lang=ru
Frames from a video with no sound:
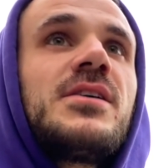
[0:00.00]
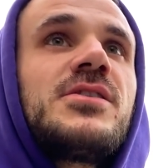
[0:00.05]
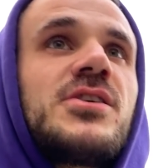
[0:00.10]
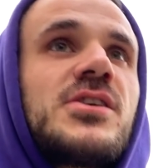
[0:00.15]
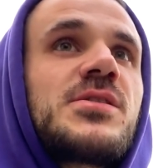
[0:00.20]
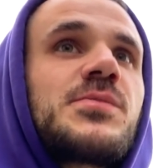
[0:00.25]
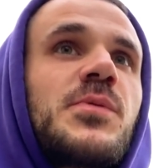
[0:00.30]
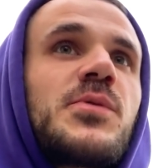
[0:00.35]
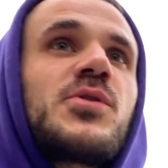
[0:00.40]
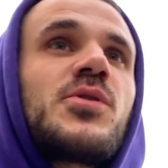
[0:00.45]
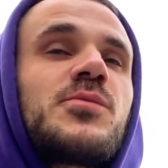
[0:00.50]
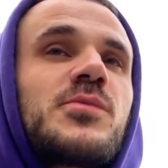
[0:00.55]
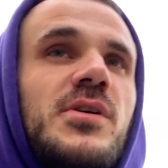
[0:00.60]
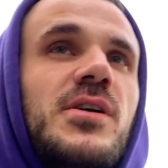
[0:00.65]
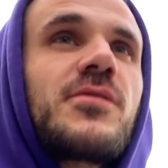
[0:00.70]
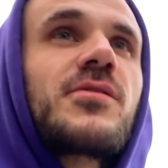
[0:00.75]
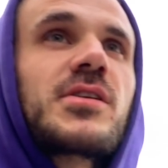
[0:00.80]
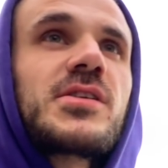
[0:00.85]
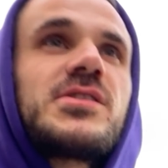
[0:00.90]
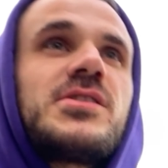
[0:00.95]
Сейчас пойдем на
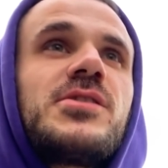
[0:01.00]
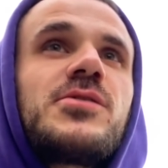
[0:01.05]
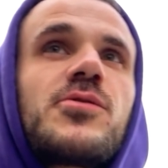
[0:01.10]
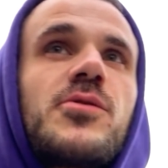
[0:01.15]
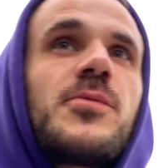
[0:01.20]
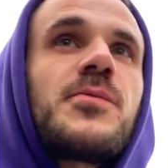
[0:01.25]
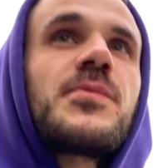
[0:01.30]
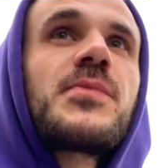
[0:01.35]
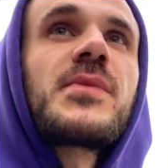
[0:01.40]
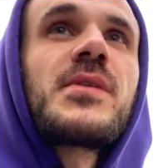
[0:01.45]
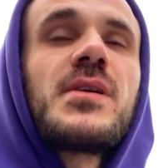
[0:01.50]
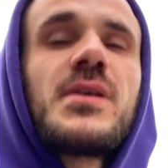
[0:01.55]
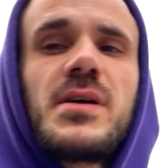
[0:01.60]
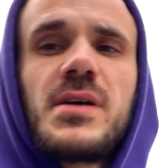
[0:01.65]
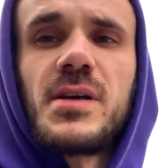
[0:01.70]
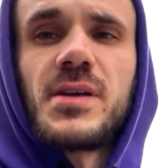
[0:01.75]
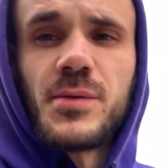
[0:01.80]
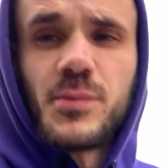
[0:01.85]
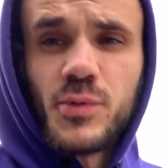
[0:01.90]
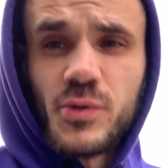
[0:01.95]
квартиру,
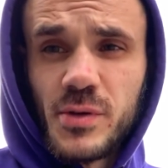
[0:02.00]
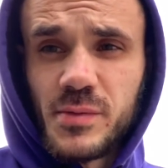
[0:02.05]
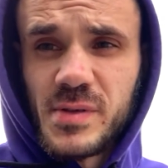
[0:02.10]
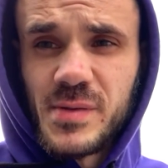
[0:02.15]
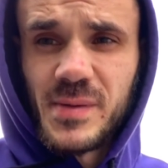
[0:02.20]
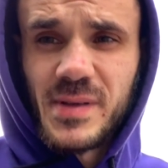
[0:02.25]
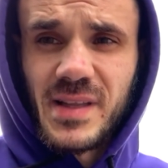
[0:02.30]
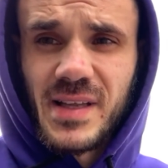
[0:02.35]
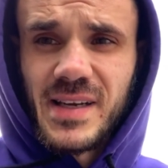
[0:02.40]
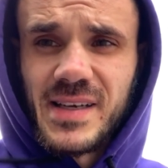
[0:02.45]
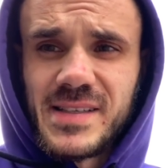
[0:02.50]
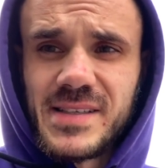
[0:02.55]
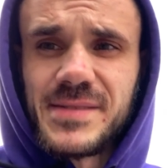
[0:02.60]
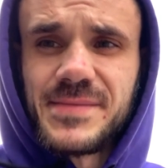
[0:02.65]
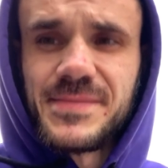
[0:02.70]
будем смотреть.